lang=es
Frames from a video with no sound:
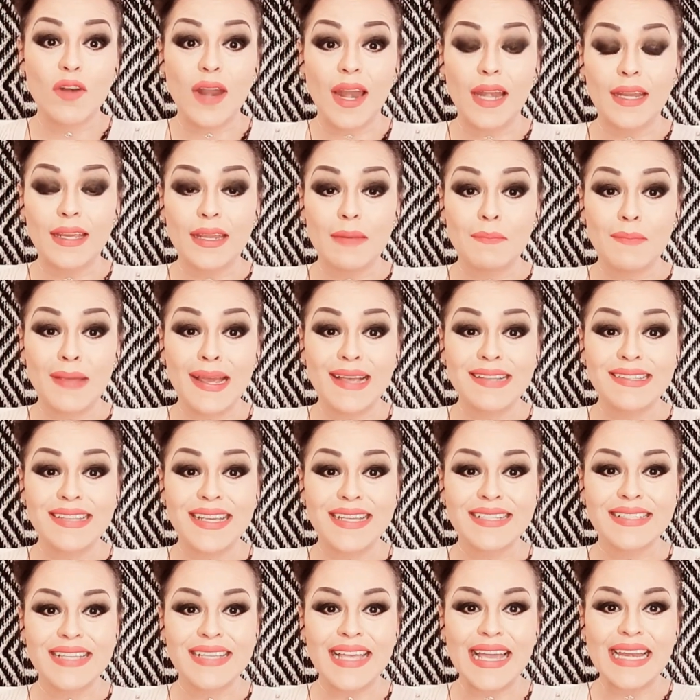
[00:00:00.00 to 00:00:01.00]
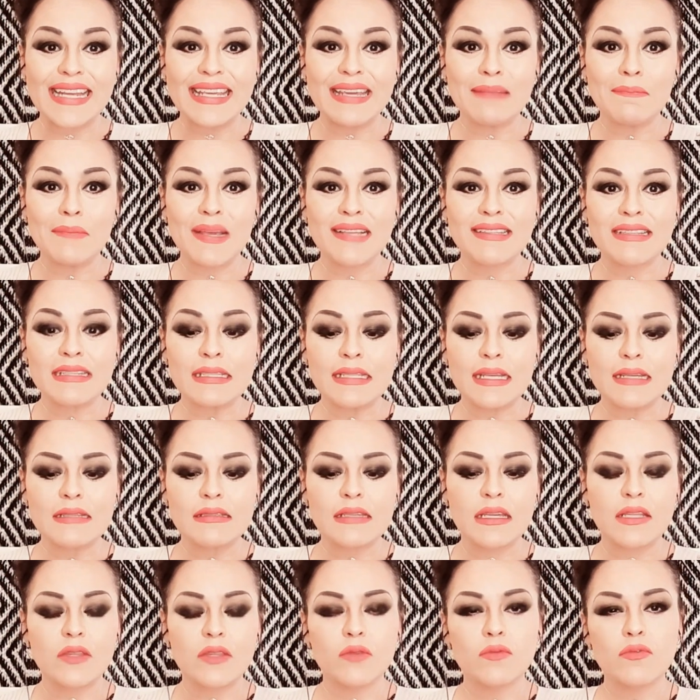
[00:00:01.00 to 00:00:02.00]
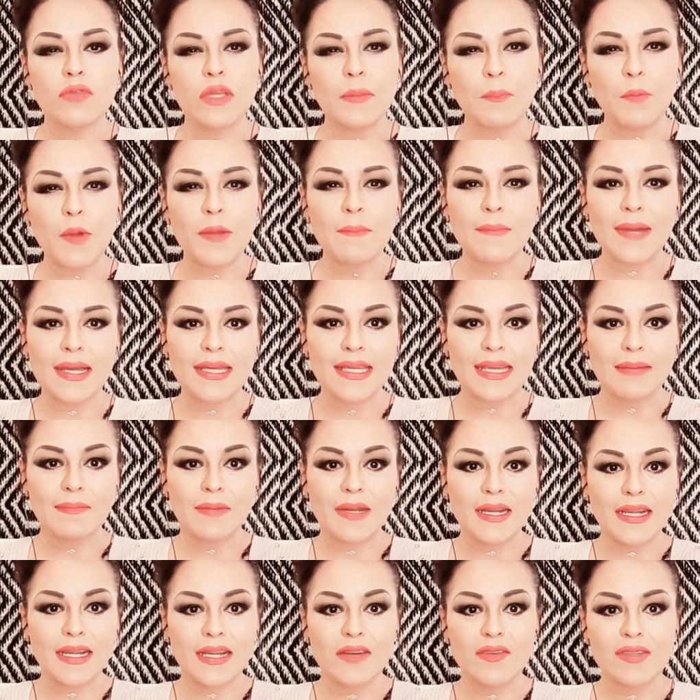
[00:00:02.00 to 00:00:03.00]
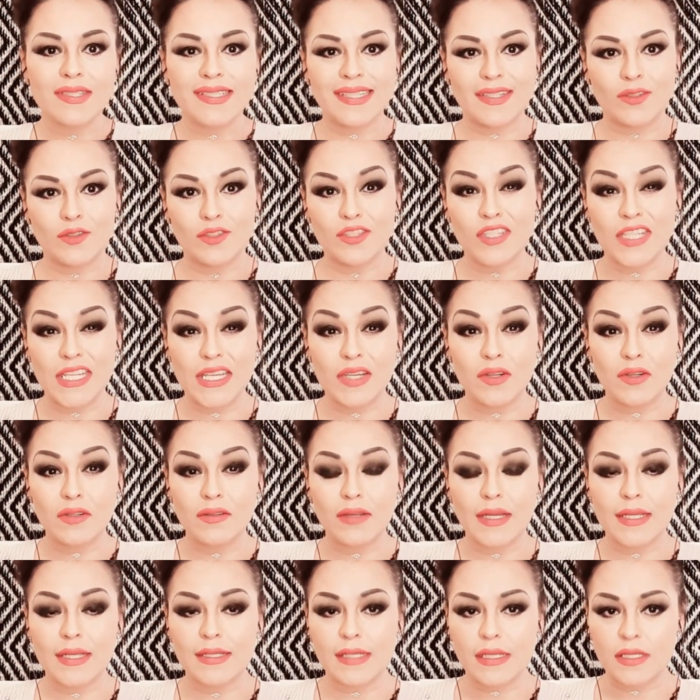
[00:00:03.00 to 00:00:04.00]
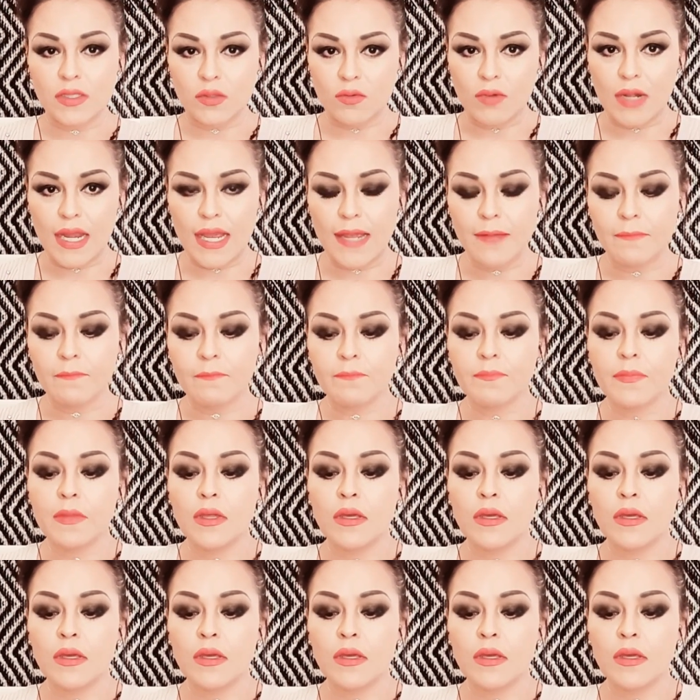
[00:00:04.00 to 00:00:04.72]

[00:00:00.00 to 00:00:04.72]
alguien más y ese alguien más esté haciendo un tipo de magia para que no esté contigo. Esa es una.